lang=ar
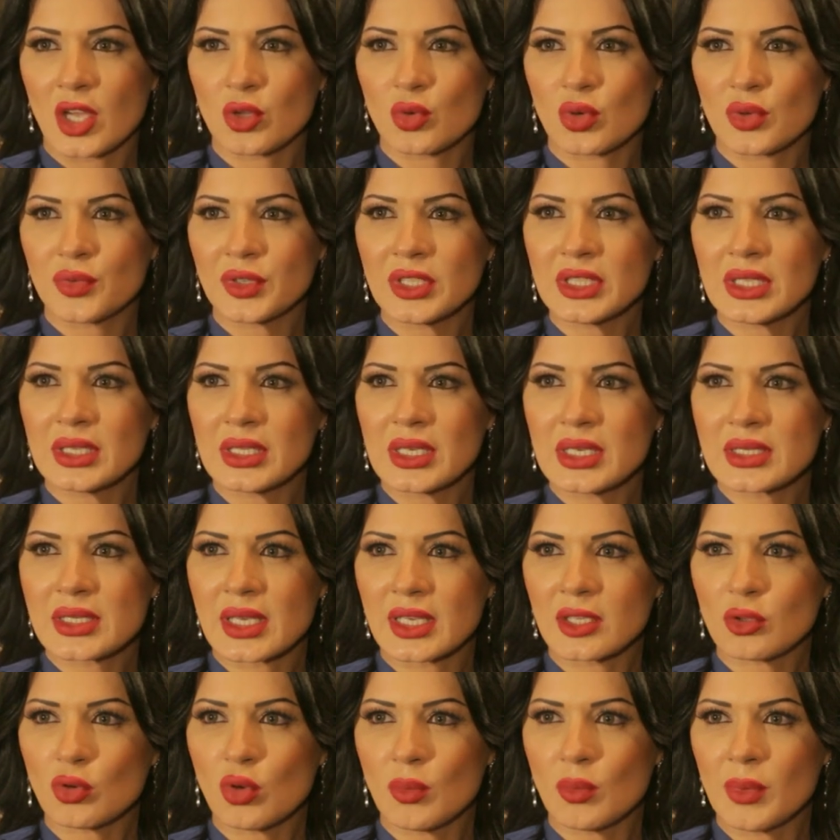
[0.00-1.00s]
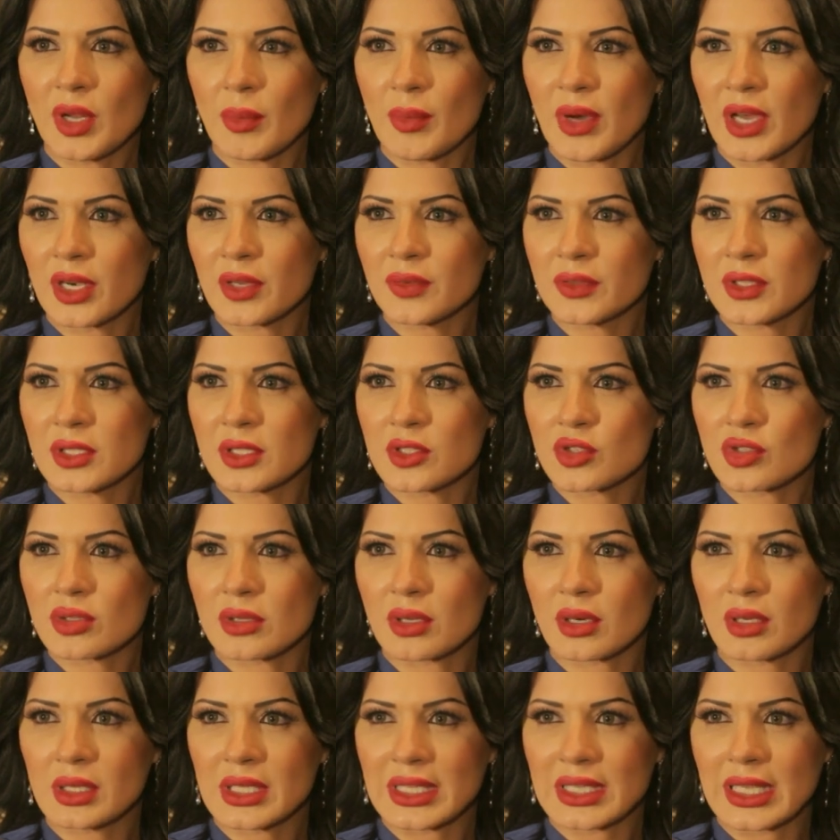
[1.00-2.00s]
انا وافقت ان انا اساعدكم لما عرفت ان
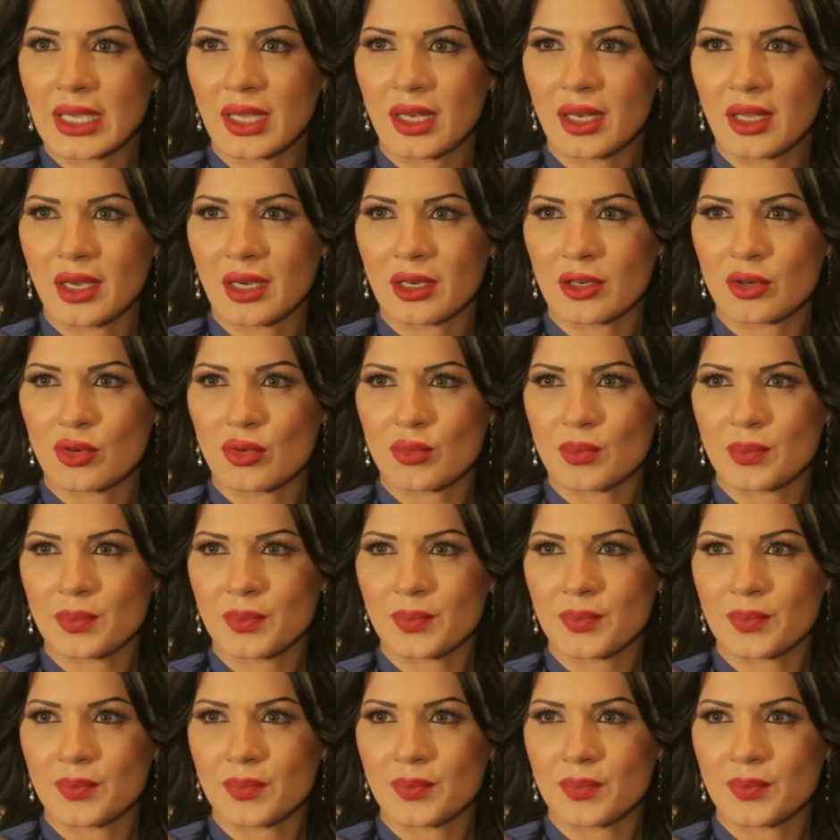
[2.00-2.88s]
الجنرال اتخلى عنكم